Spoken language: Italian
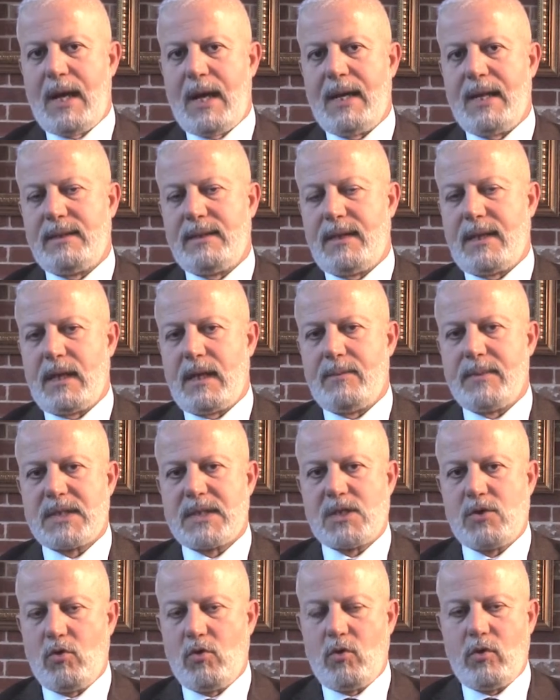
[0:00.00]
alla
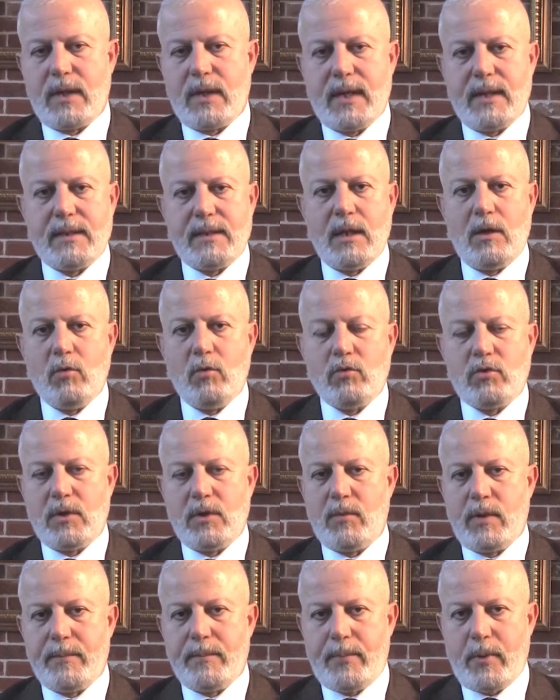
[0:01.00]
declamazione
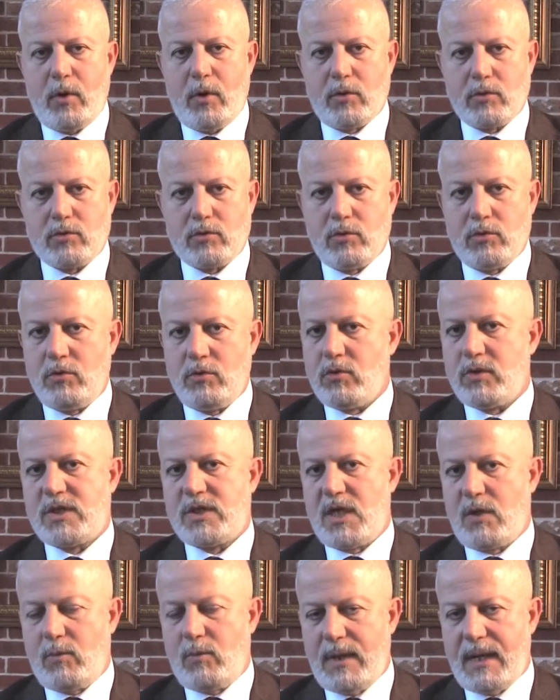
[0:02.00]
dell'ultimo importo
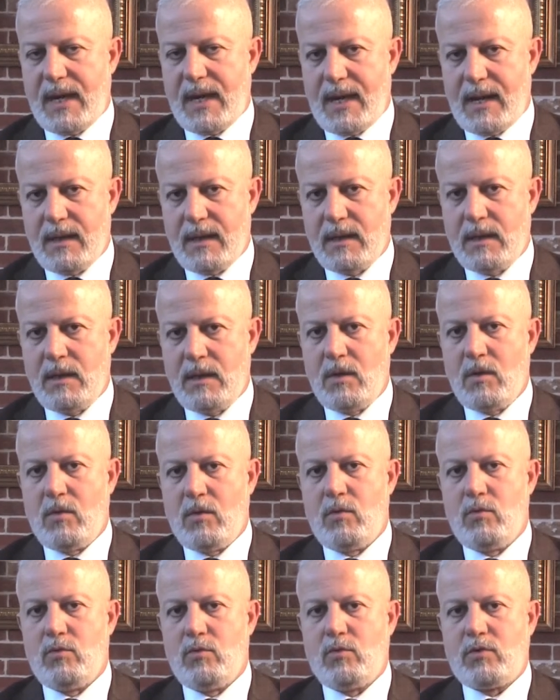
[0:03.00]
non seguirà
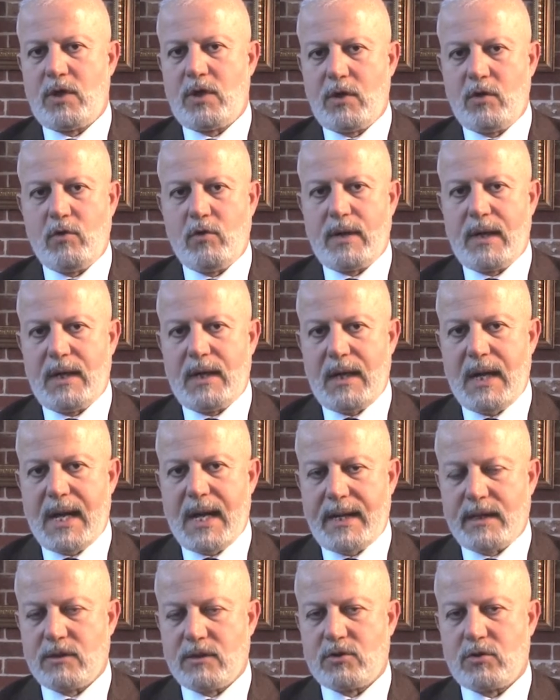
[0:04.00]
un ulteriore
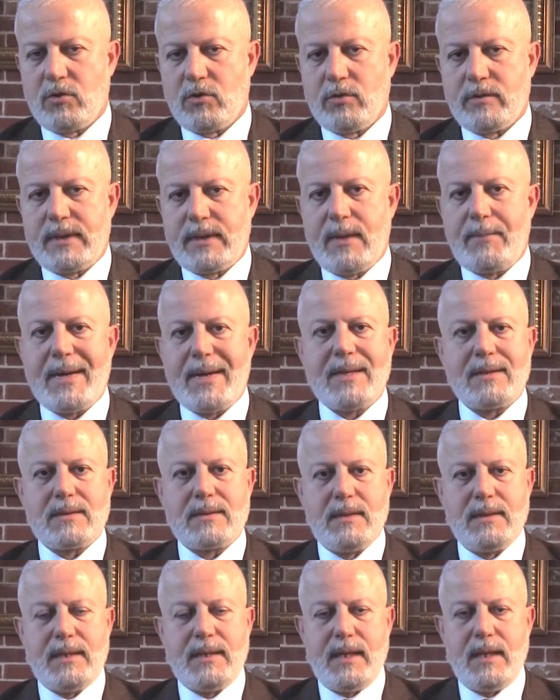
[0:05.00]
rilancio da
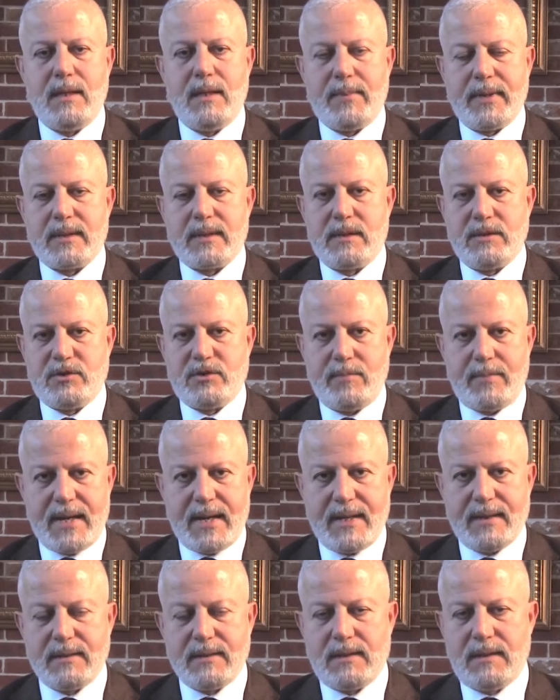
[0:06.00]
parte dei
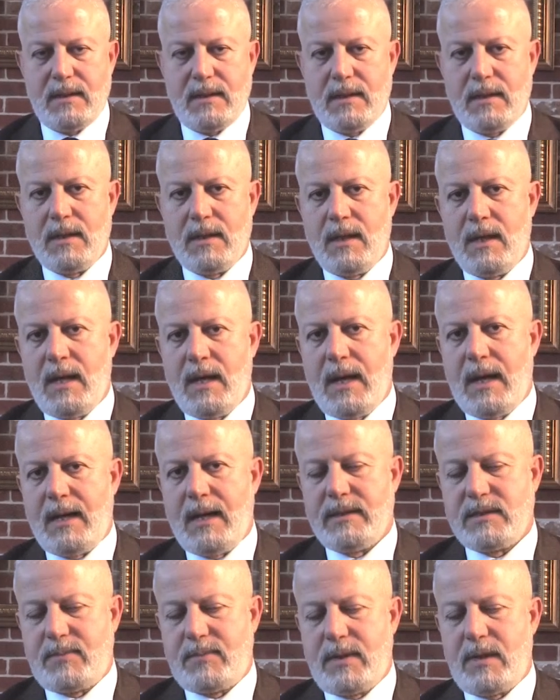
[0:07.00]
partecipanti
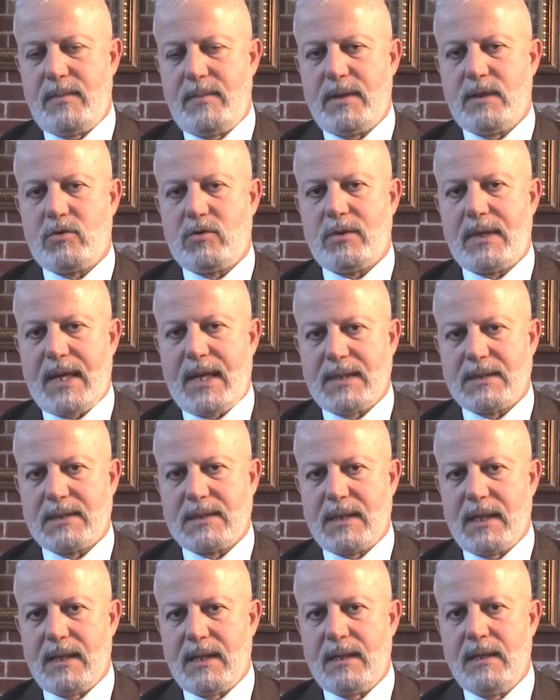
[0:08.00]
all'esperimento
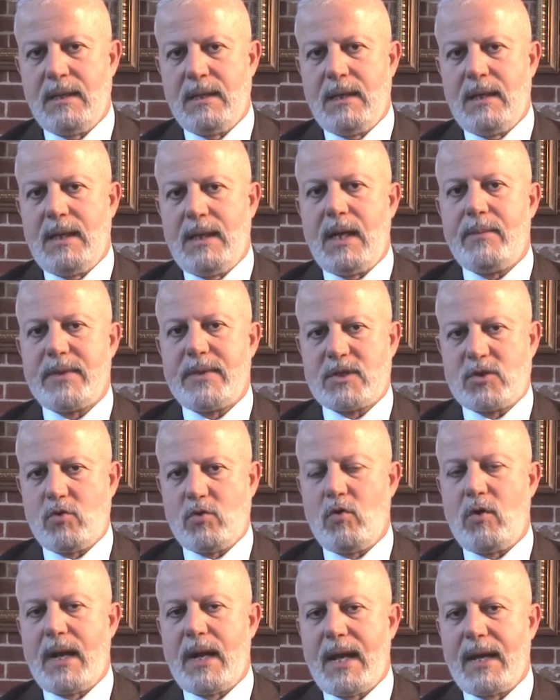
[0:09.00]
d'asta, la
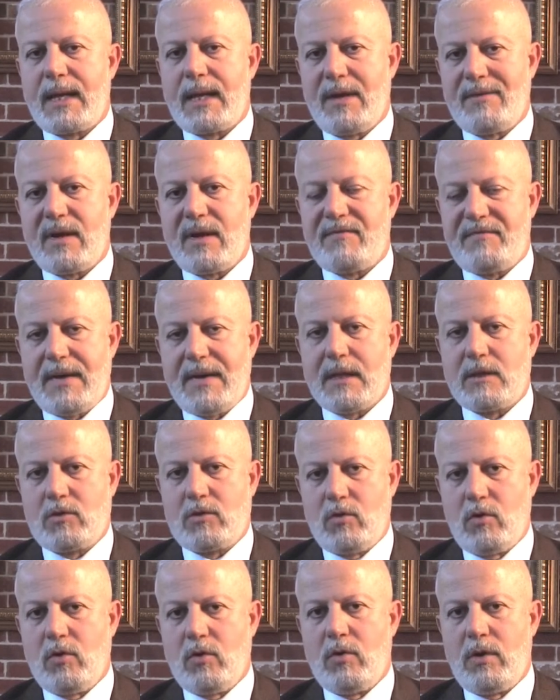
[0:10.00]
persona che avrà
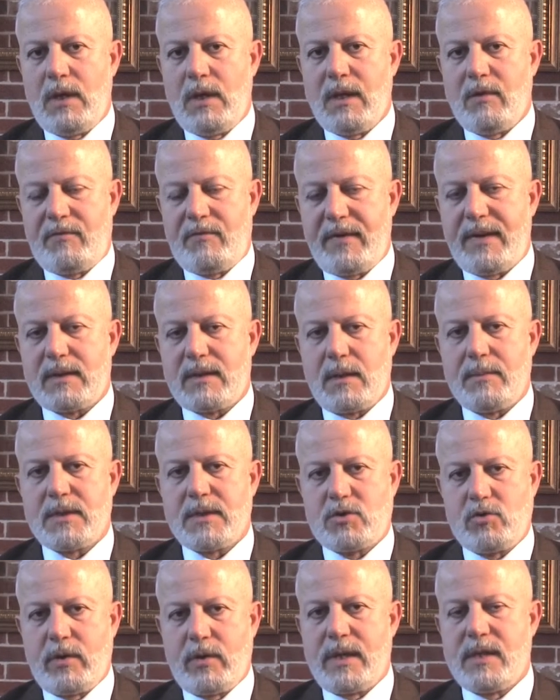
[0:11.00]
fatto l'offerta
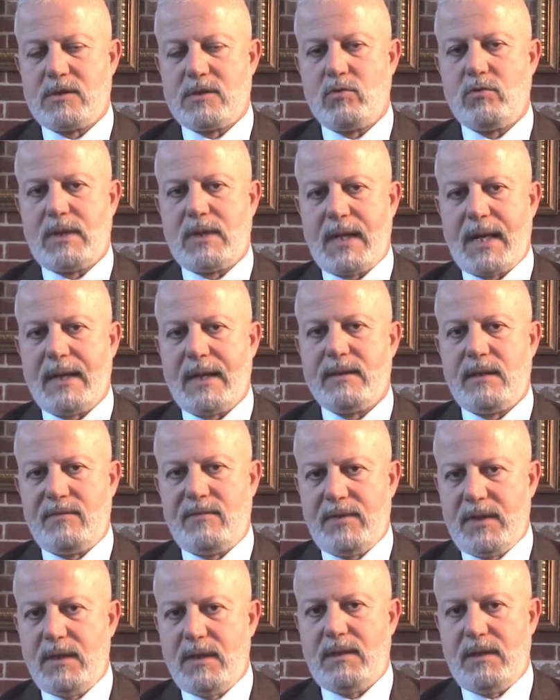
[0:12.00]
maggiore risulterà
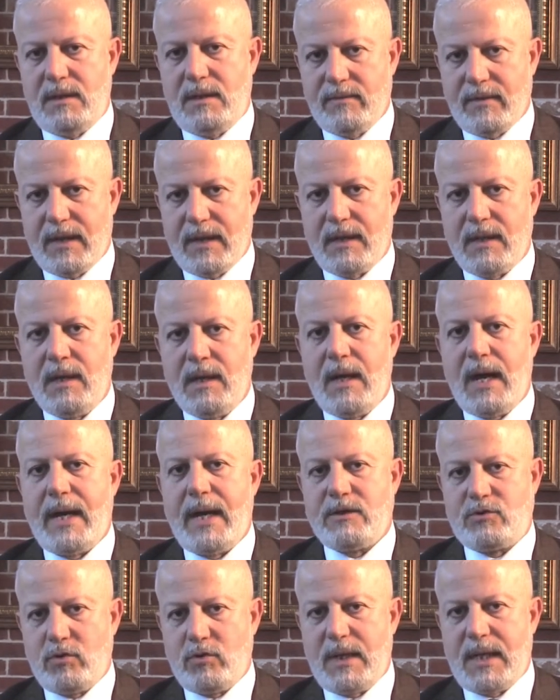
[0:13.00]
definitiva
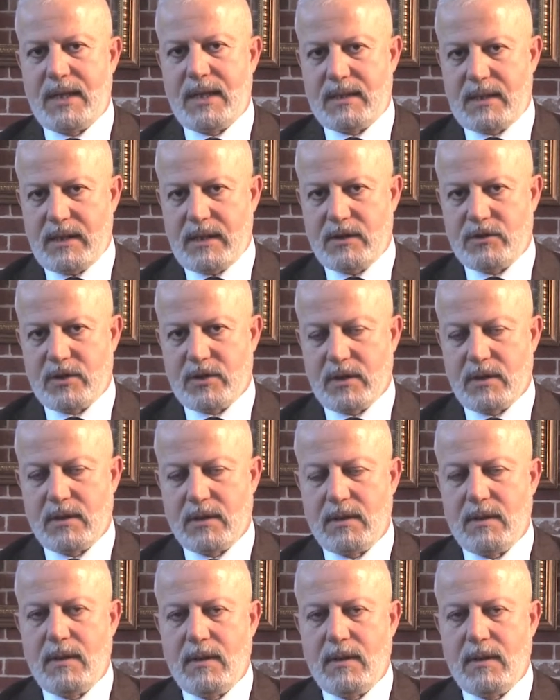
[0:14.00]
aggiudicatrice.